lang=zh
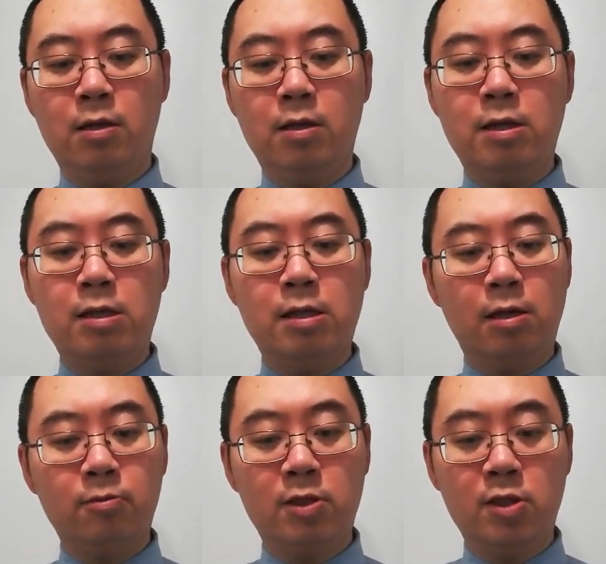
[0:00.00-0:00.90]
你
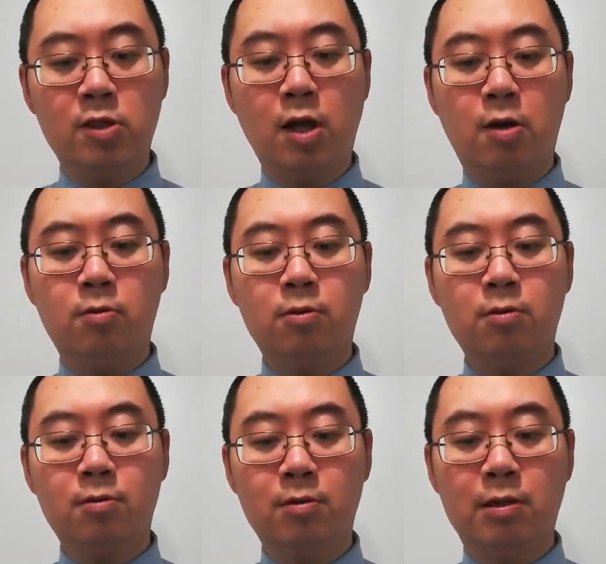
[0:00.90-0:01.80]
要知道，
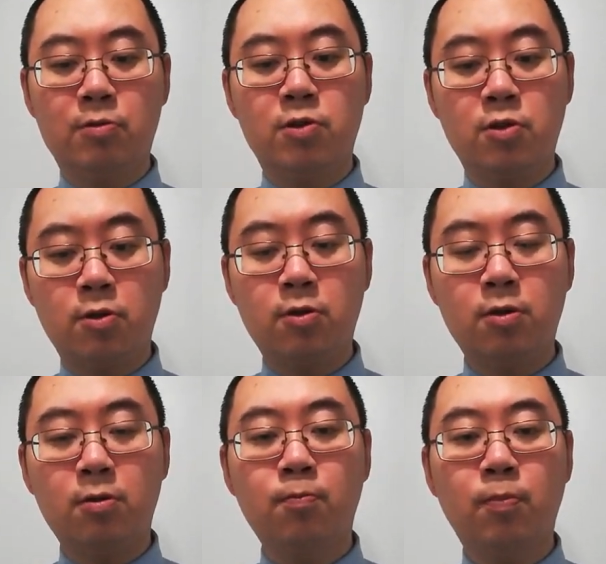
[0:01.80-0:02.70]
有
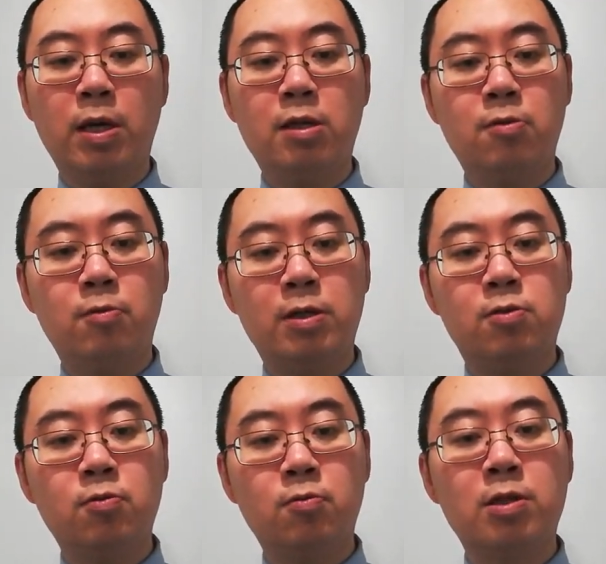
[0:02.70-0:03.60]
谁配得为
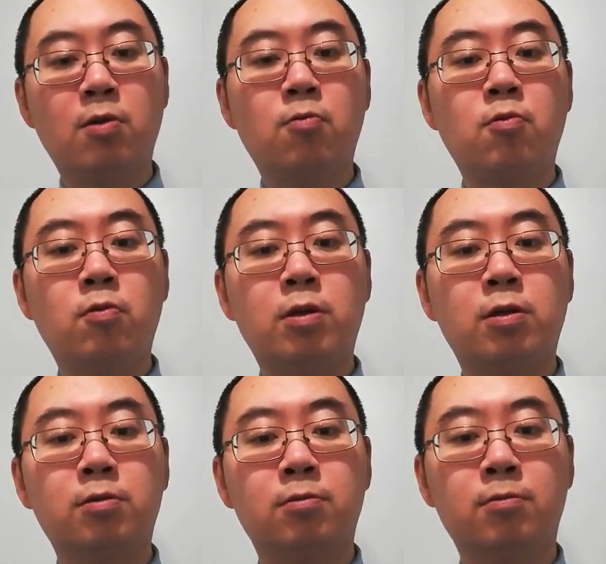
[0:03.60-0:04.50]
主受苦
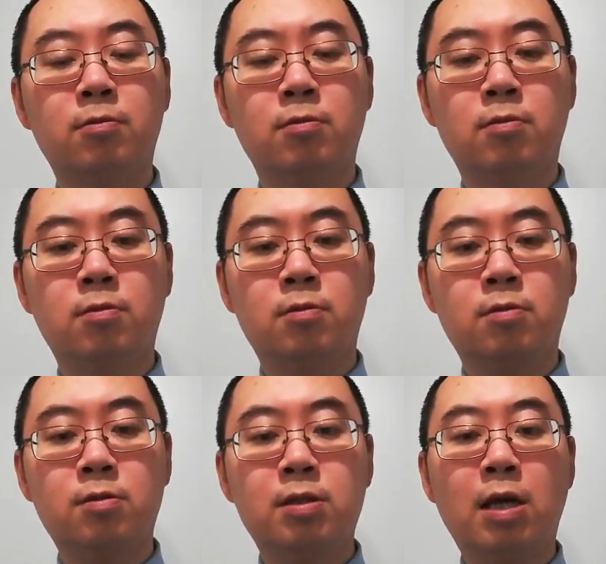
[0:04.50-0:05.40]
呢？
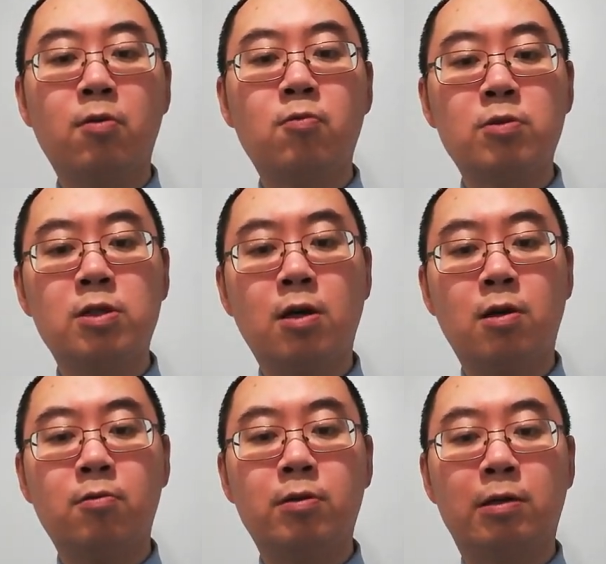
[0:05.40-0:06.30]
在古时
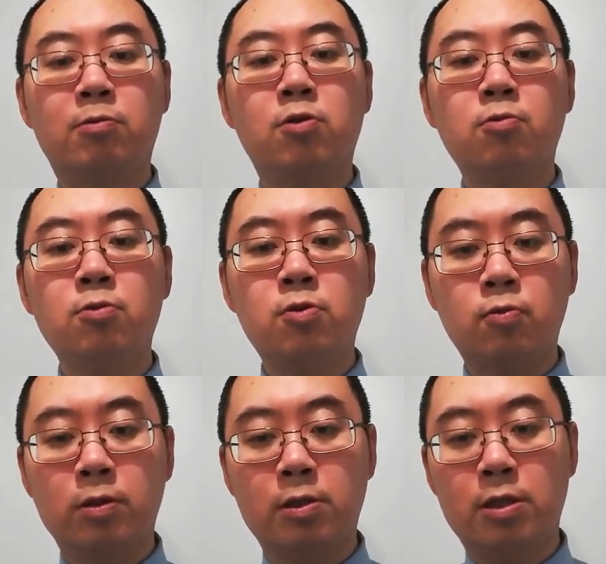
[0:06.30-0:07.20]
候，有宗
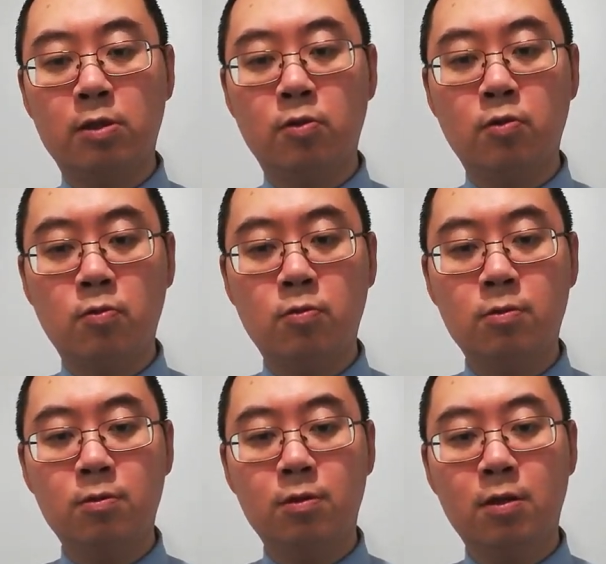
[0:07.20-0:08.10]
主的信徒，
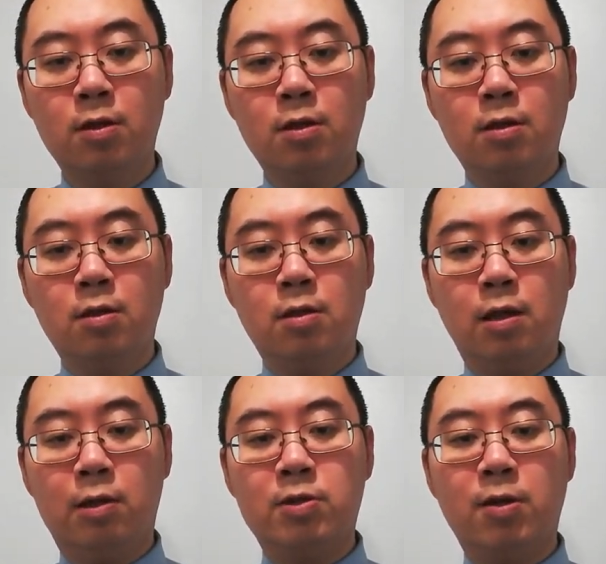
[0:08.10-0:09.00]

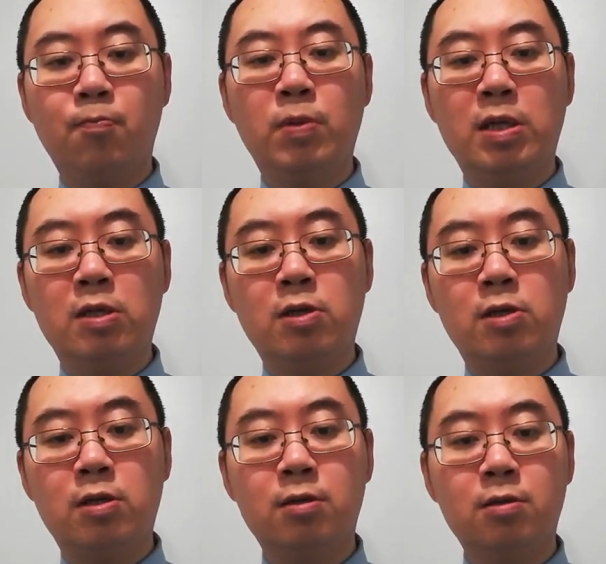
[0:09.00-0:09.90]
好像彼
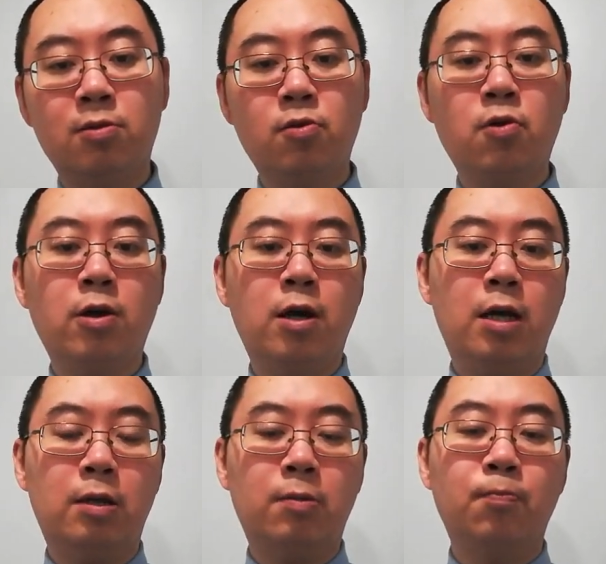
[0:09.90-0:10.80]
得。约
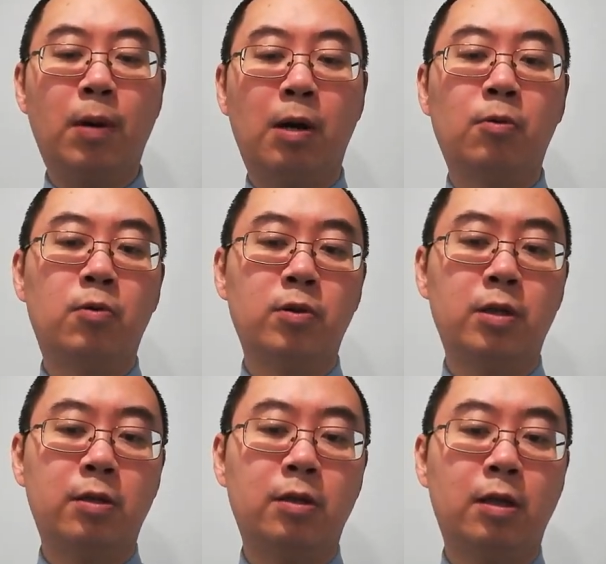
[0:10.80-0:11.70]
翰、保罗
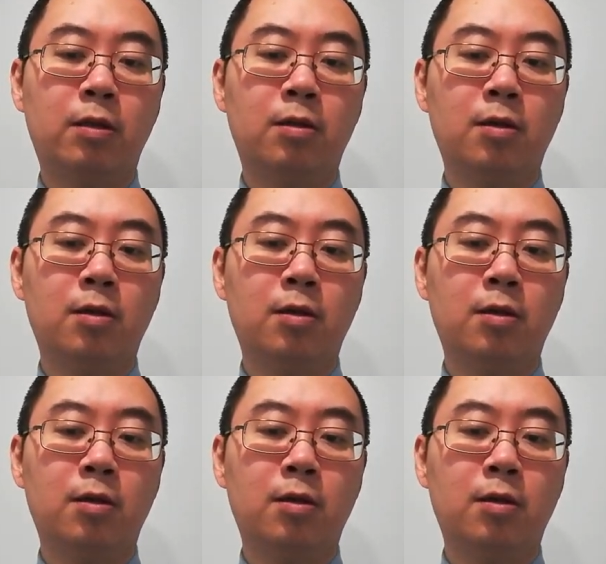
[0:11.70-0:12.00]
等等，